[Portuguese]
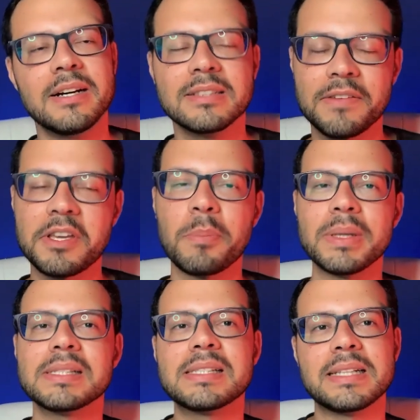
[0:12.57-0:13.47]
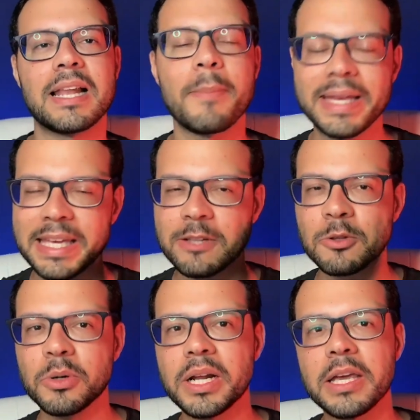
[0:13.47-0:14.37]
Tava aqui pensando, ela é
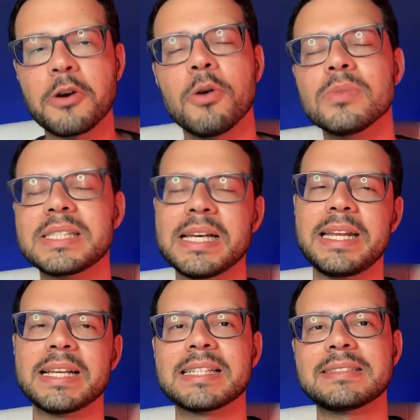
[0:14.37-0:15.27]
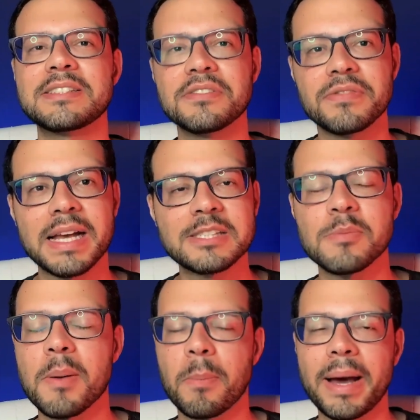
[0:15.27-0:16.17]
maquiadora e como seria se ela tivesse
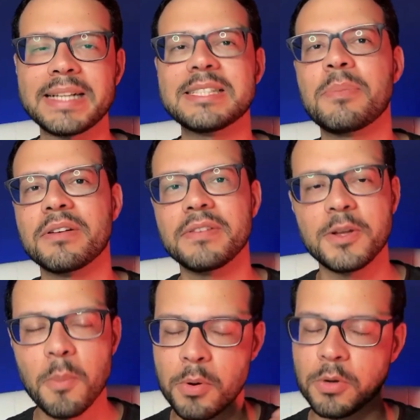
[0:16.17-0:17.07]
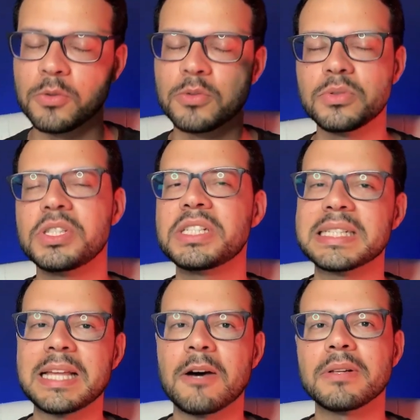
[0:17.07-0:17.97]
uma página para vender o produto
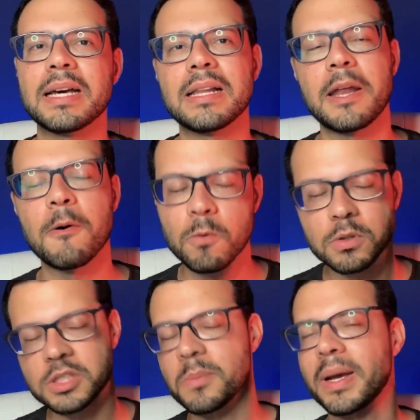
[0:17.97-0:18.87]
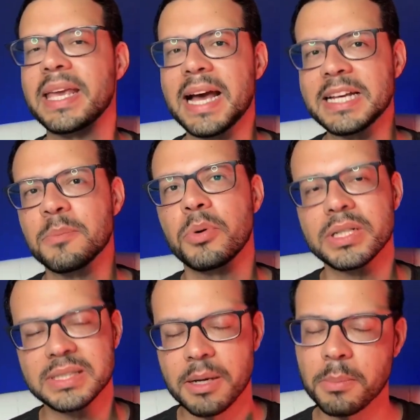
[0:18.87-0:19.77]
digital dela, né? Um curso de maquiagem, por
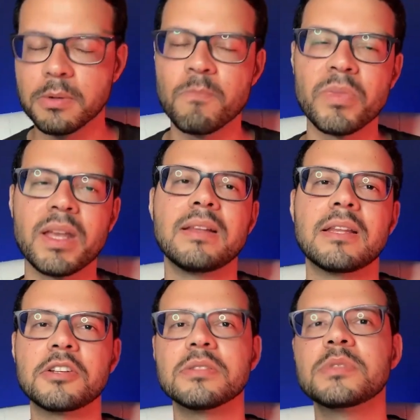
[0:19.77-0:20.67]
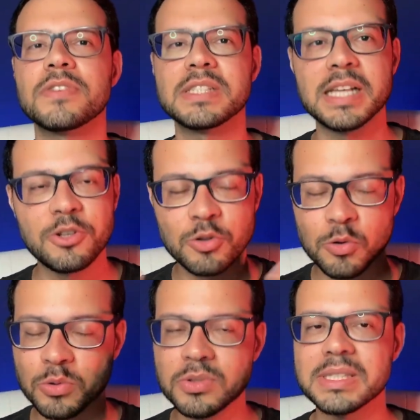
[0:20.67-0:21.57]
exemplo. Então nós vamos fazer
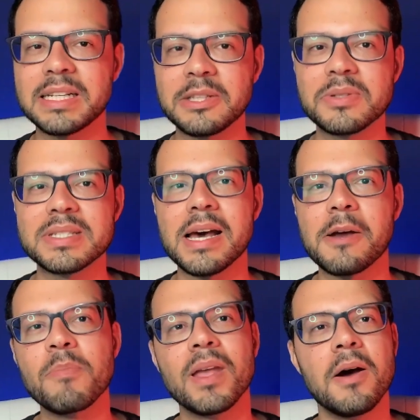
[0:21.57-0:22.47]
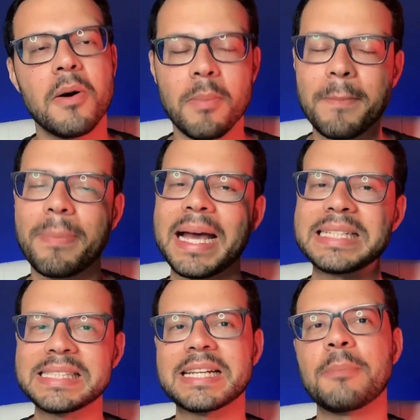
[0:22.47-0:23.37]
juntos aqui do zero uma
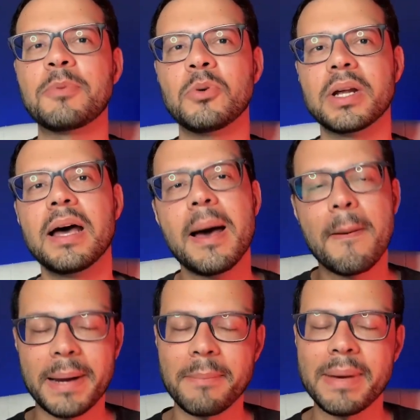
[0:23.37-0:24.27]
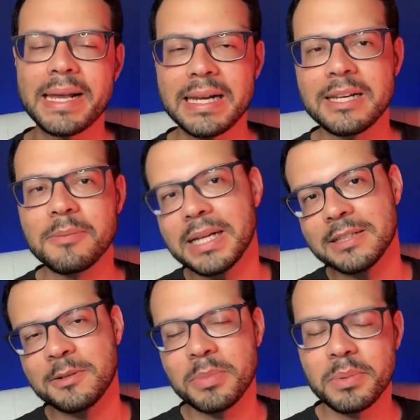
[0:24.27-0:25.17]
página de captura para Marília
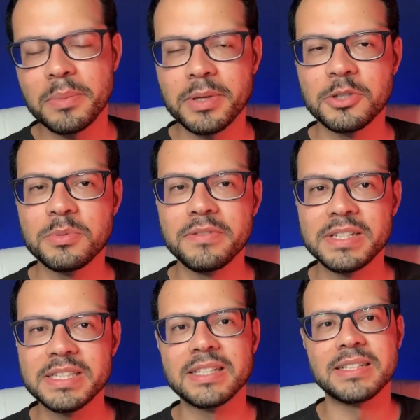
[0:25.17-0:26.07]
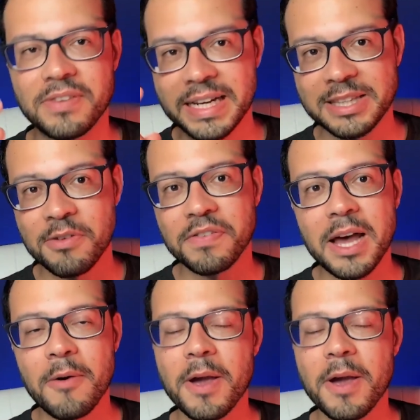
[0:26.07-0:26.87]
eliminada do BBB 2023. Fica até o final e